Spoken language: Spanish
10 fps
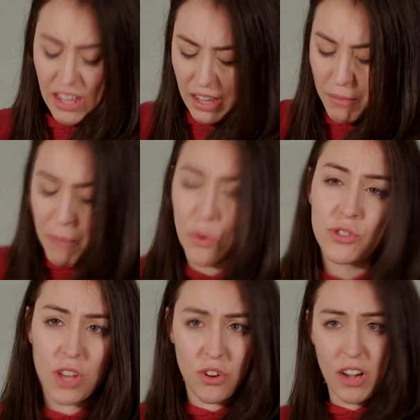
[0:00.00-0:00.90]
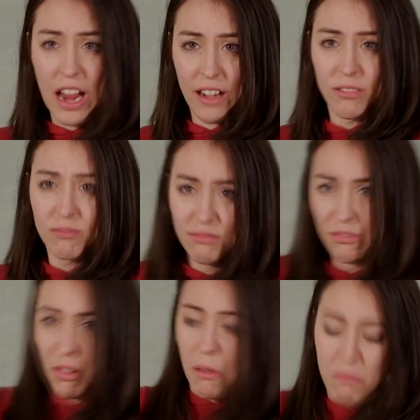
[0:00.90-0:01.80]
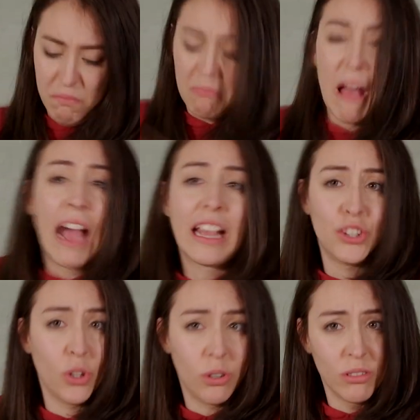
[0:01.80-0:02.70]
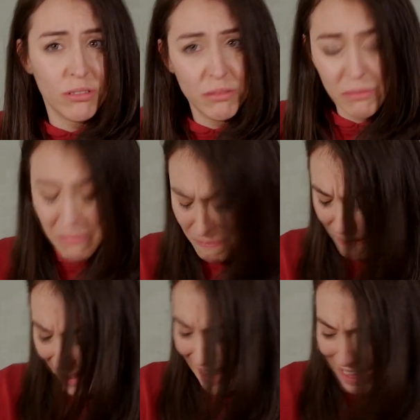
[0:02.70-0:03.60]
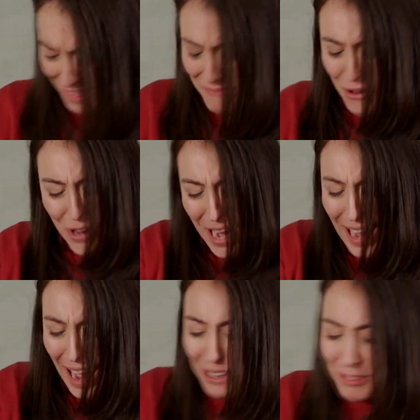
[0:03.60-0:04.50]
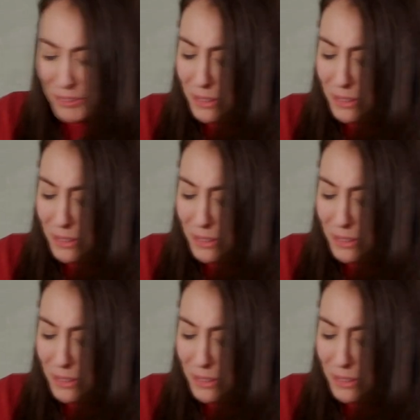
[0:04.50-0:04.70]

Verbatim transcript: Y me he puesto a llorar. Bajito. Para que nadie me oyera.